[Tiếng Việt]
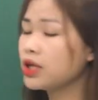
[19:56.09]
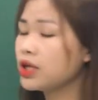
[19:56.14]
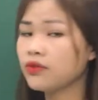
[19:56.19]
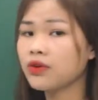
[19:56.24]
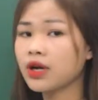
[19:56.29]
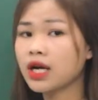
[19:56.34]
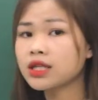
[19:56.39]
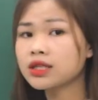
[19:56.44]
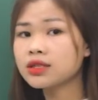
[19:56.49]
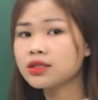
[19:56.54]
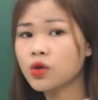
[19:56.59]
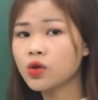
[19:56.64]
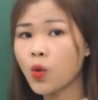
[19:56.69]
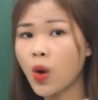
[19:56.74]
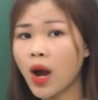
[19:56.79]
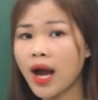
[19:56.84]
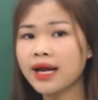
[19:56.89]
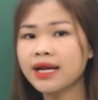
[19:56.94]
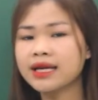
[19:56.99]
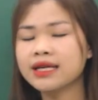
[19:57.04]
ý vào các từ
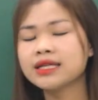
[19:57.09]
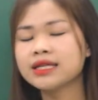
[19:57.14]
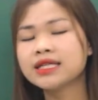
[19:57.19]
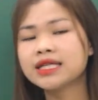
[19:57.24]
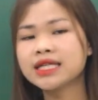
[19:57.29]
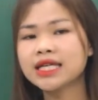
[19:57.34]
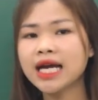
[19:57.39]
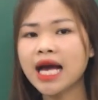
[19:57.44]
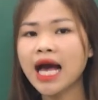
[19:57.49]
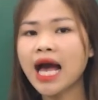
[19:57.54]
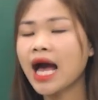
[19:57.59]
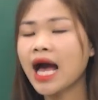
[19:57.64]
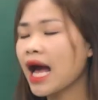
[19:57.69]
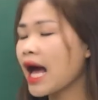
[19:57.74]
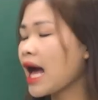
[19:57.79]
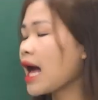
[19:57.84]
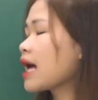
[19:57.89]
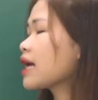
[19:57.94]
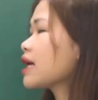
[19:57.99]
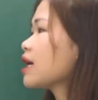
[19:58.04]
khóa này. Cả
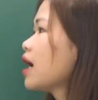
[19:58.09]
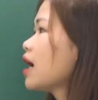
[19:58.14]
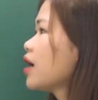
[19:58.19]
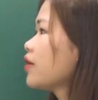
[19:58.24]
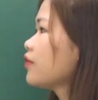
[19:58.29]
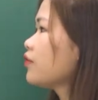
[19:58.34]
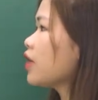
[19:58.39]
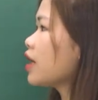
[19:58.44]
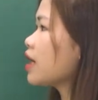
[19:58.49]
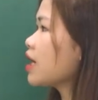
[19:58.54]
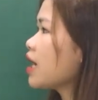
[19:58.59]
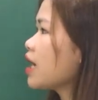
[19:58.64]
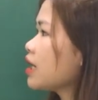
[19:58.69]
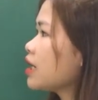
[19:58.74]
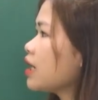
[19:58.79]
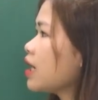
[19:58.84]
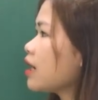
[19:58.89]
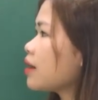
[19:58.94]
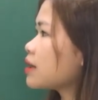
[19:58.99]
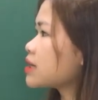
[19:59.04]
hai. Vậy
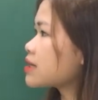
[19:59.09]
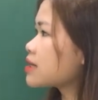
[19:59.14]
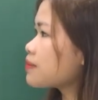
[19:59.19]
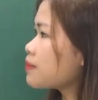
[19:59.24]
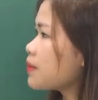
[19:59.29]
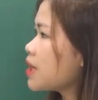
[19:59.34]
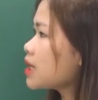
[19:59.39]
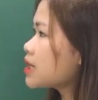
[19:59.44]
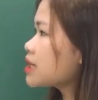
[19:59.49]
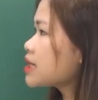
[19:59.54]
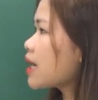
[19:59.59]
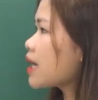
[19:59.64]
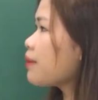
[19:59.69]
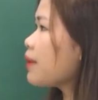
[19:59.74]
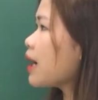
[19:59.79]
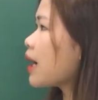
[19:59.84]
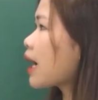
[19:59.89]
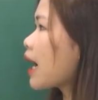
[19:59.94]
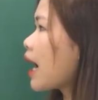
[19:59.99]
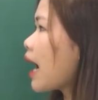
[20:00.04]
để biết xem
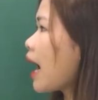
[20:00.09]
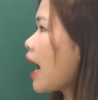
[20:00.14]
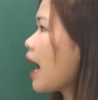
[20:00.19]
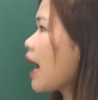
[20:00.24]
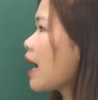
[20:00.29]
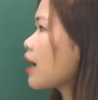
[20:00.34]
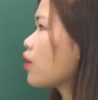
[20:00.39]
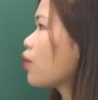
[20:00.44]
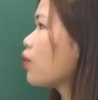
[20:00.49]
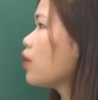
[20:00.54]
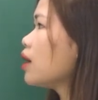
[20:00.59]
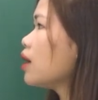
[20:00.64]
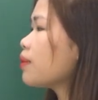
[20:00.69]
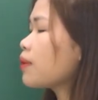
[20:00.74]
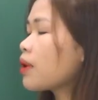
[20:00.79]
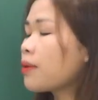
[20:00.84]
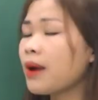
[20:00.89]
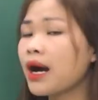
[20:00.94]
là cả hai khối lớp có